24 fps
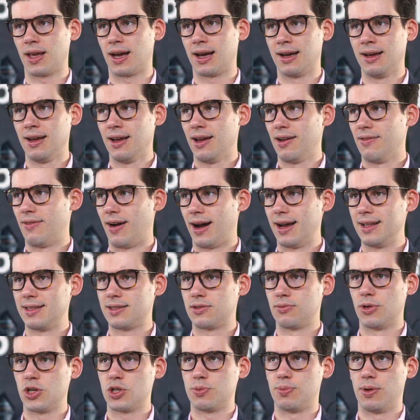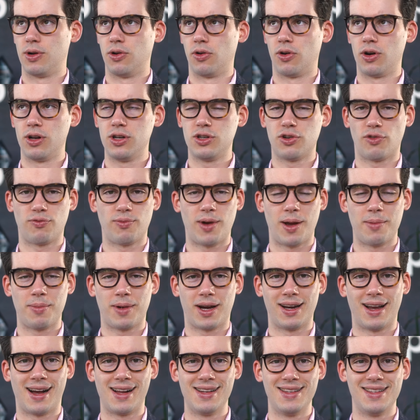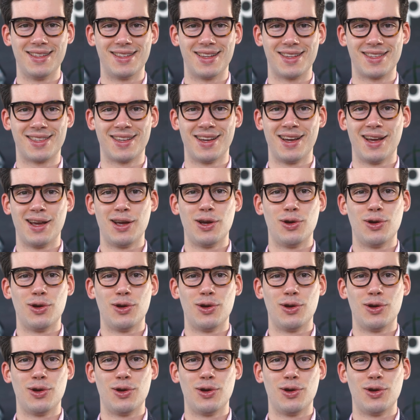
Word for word: Da war jetzt zum Beispiel neulich auf meinem Kanal dieses